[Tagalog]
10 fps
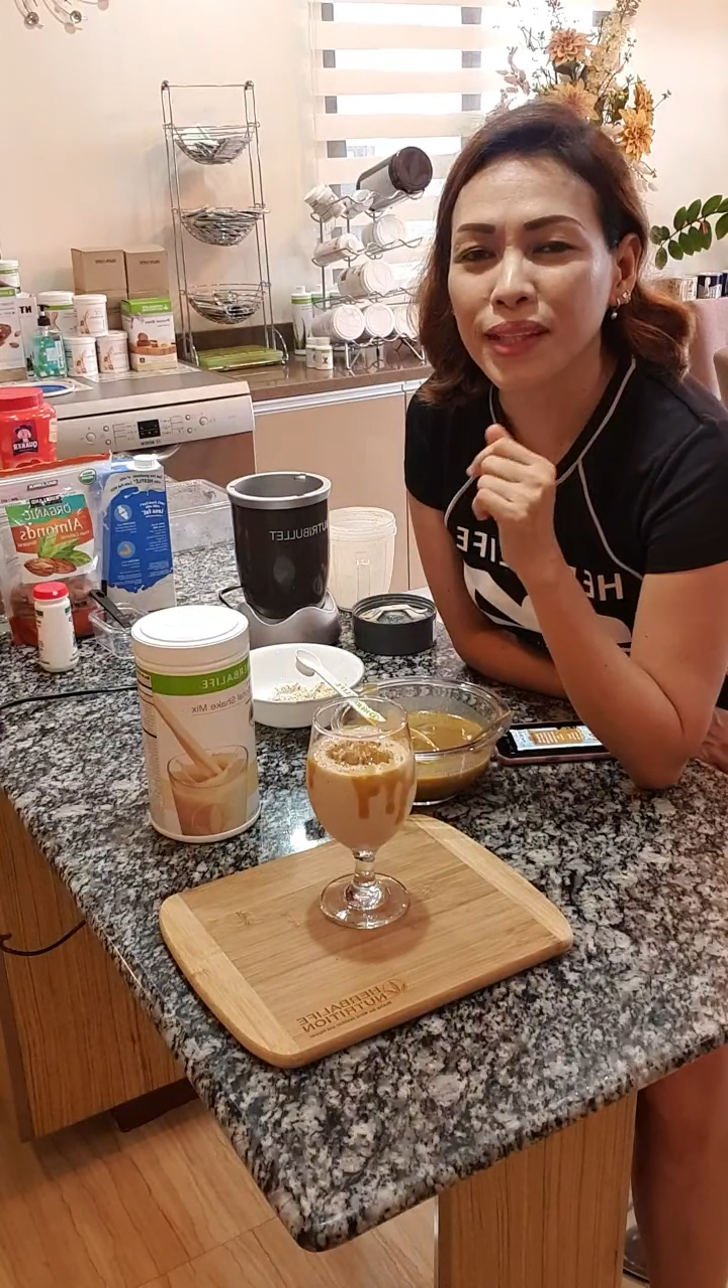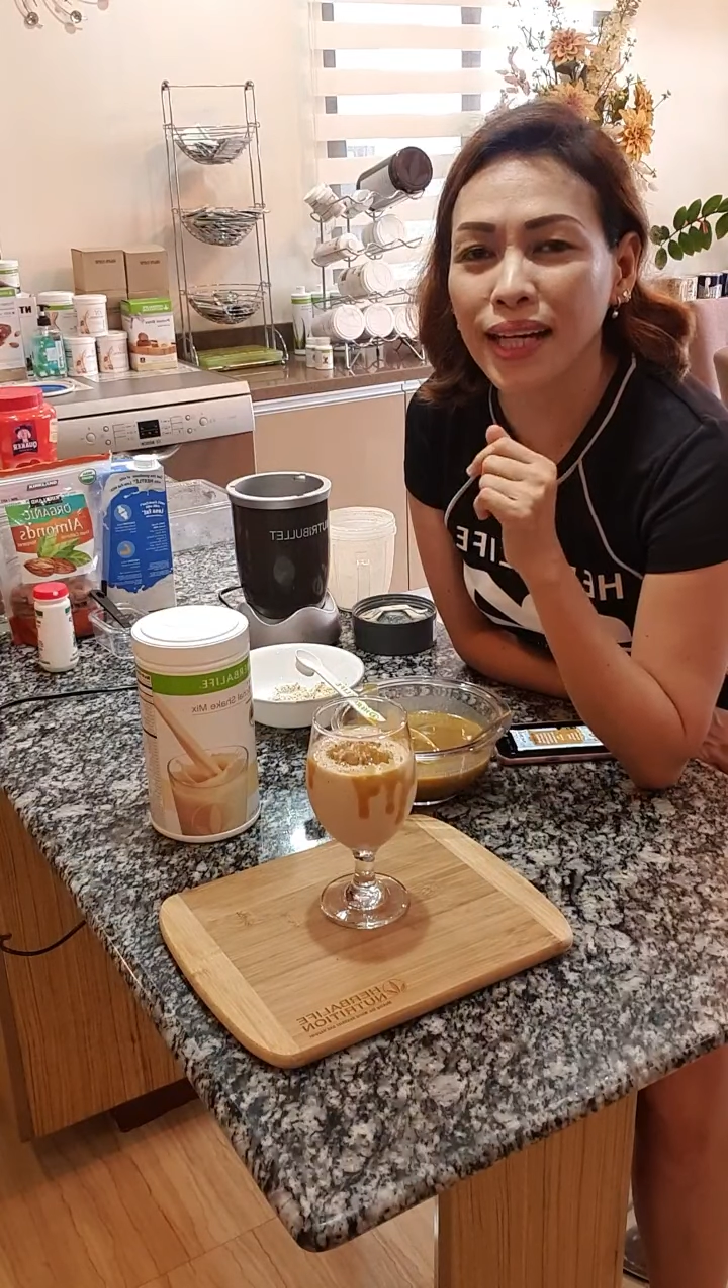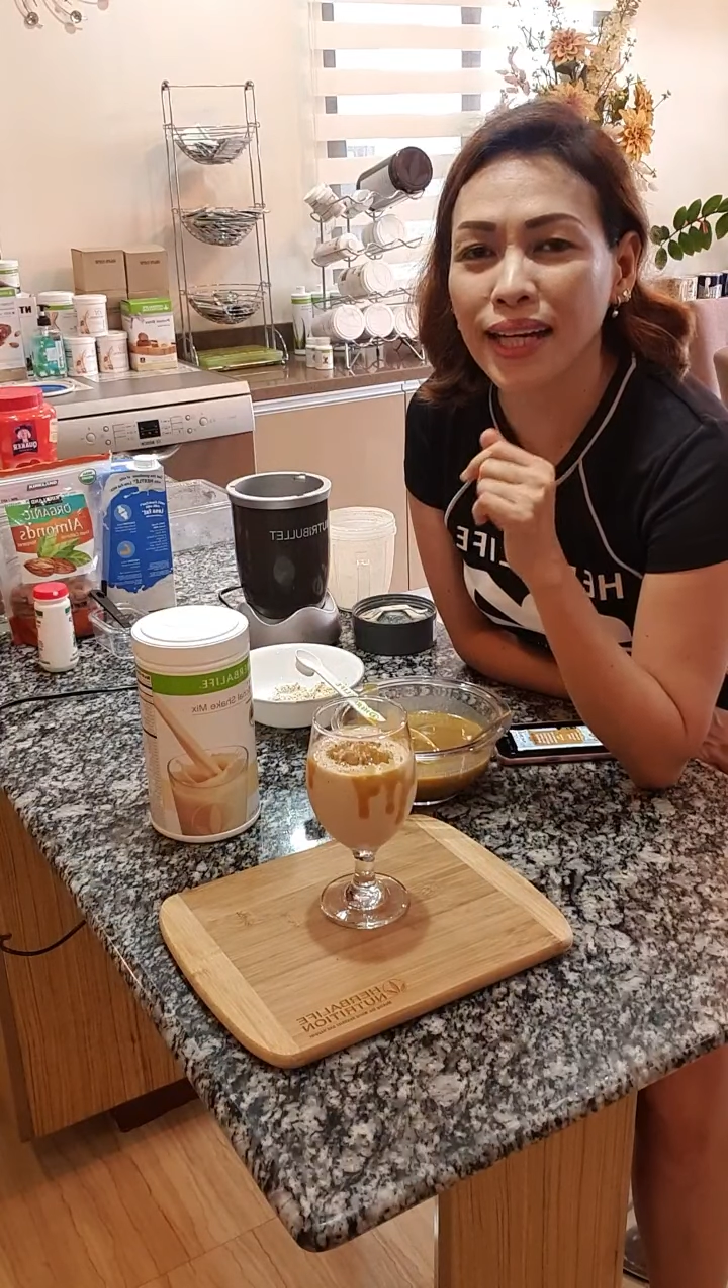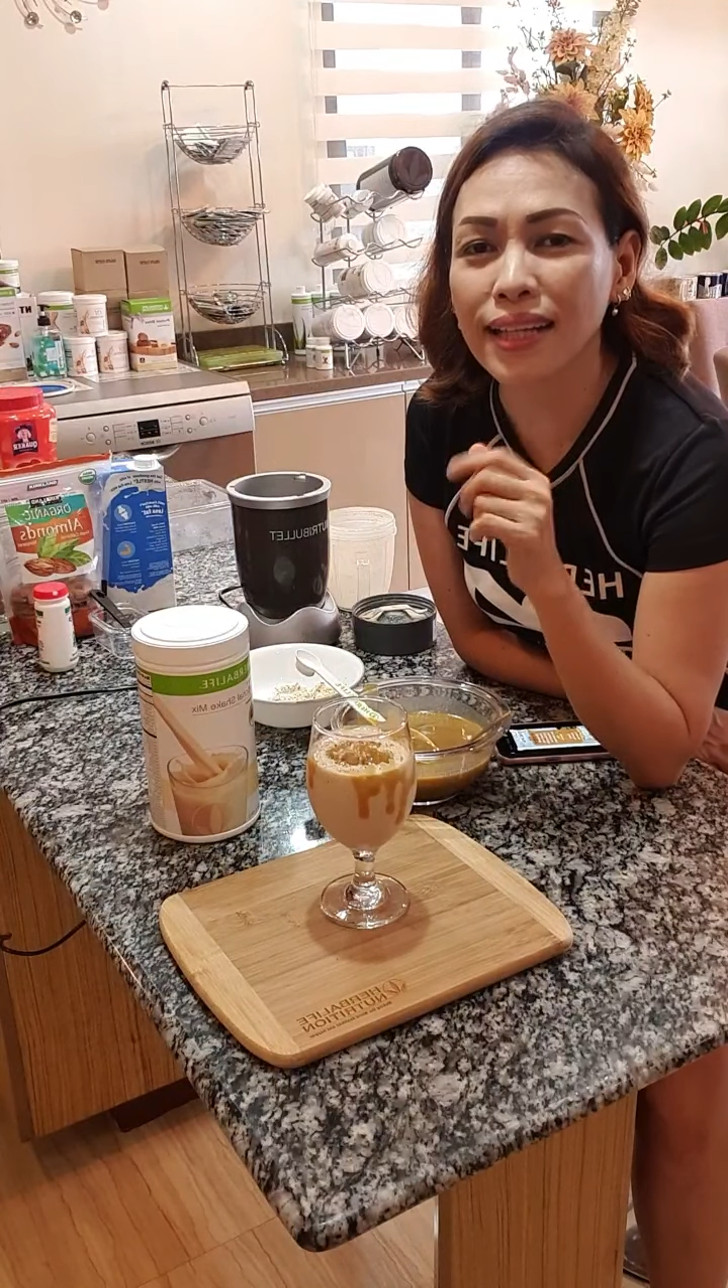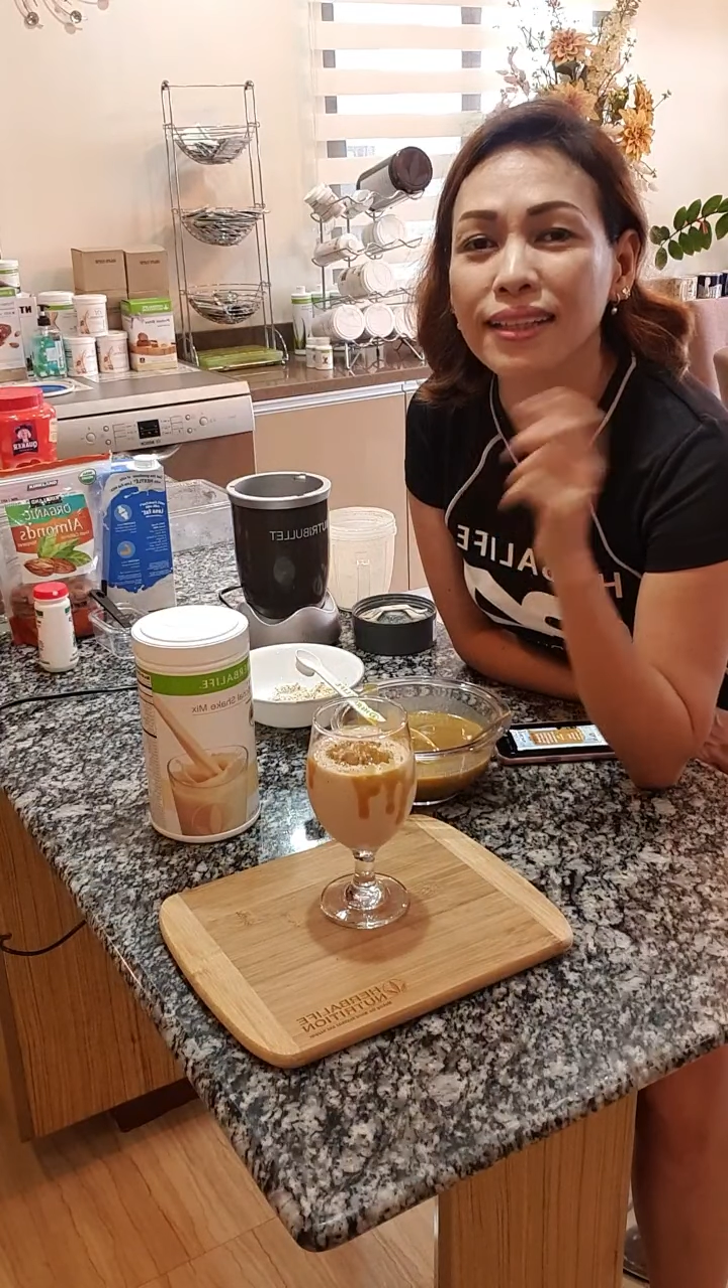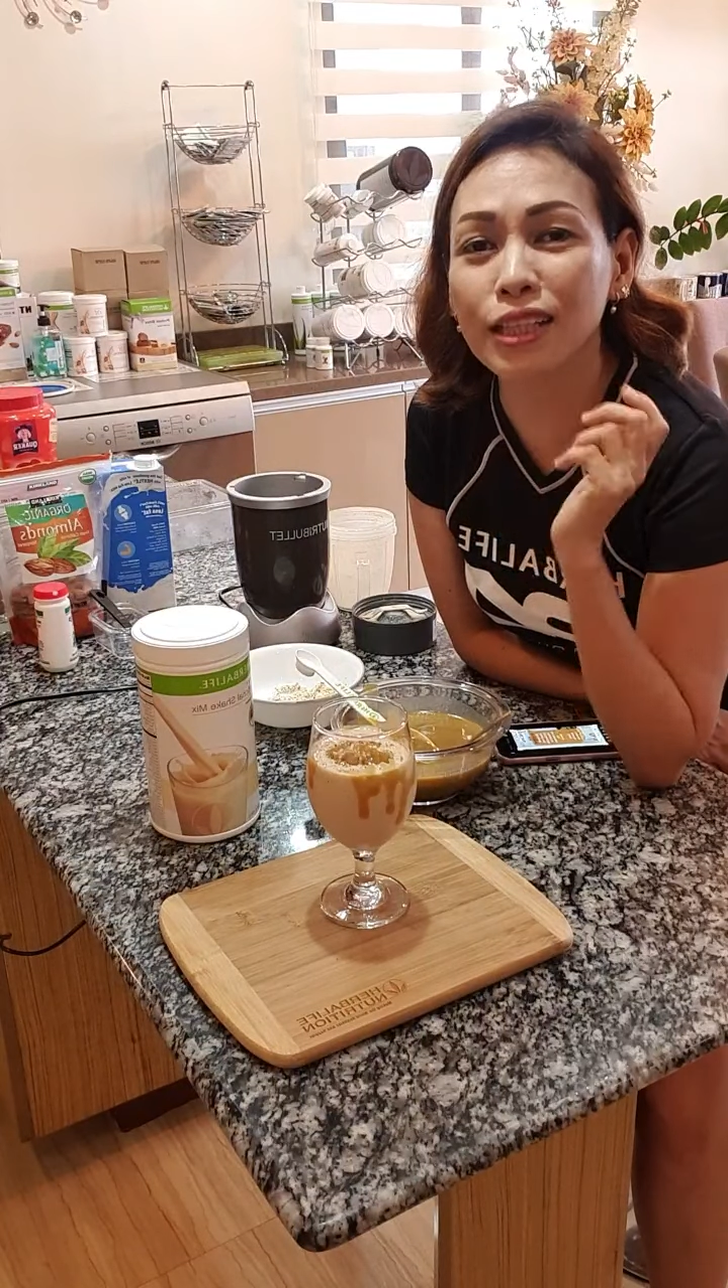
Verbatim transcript: okay